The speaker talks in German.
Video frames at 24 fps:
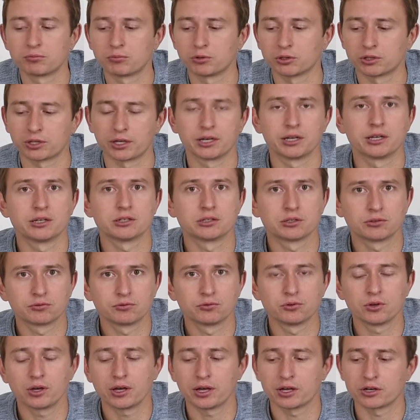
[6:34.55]
Porträtlinse
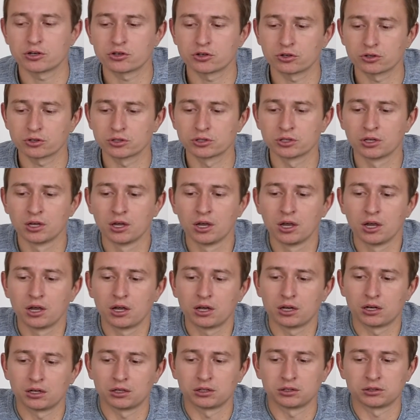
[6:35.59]
für Headshots.
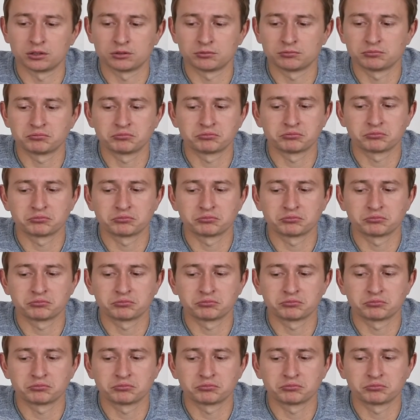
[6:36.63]
Ähm,